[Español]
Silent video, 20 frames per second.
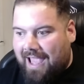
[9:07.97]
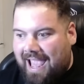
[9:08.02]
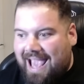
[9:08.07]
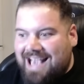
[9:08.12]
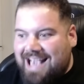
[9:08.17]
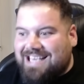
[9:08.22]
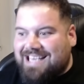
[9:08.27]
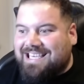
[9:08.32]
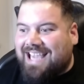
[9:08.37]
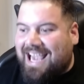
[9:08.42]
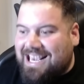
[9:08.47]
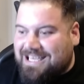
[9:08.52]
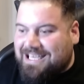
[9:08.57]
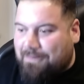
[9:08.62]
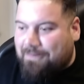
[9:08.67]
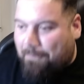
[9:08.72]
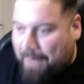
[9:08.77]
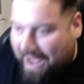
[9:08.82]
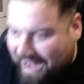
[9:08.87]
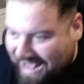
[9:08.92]
Es que es,
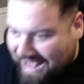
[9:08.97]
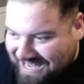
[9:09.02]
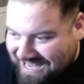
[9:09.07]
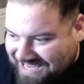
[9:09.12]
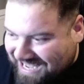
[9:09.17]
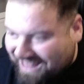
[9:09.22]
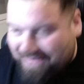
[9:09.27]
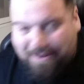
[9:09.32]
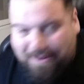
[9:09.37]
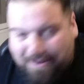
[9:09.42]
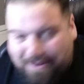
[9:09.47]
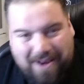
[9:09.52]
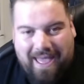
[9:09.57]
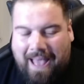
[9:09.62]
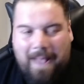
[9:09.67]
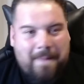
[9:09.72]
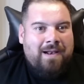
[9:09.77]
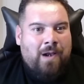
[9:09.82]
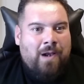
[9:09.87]
es que de verdad,